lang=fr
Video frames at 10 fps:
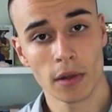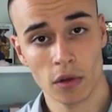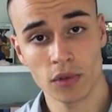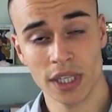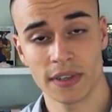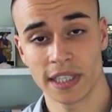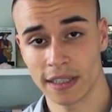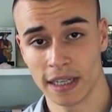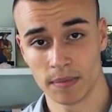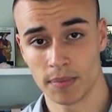Quand vous avez
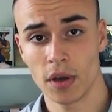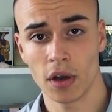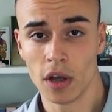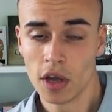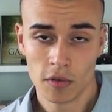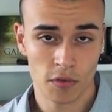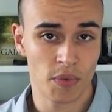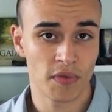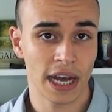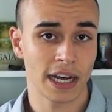certaines peurs, vous
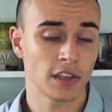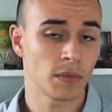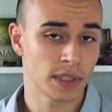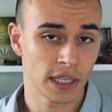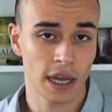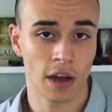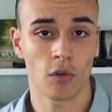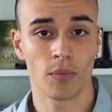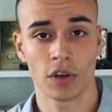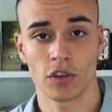pouvez adopter un
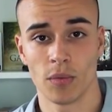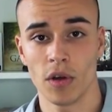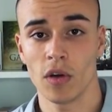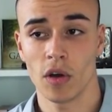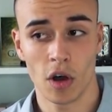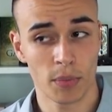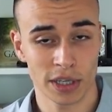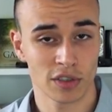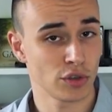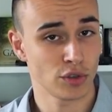comportement en
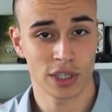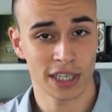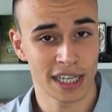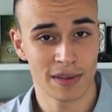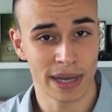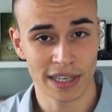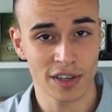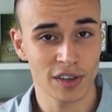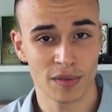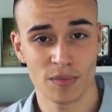présence de certaines
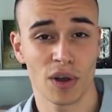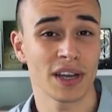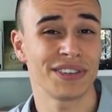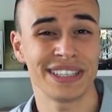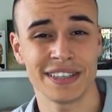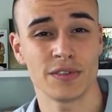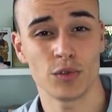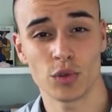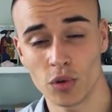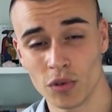personnes pour éviter de
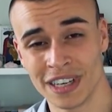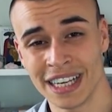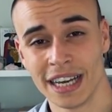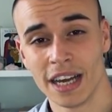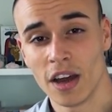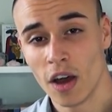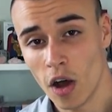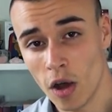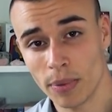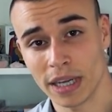vous trouver
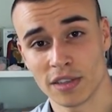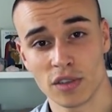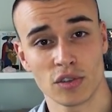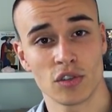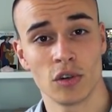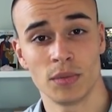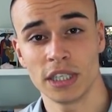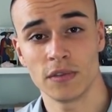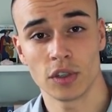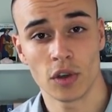en présence de
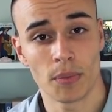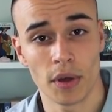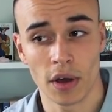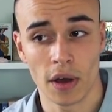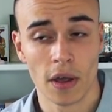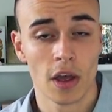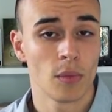l'objet de votre peur.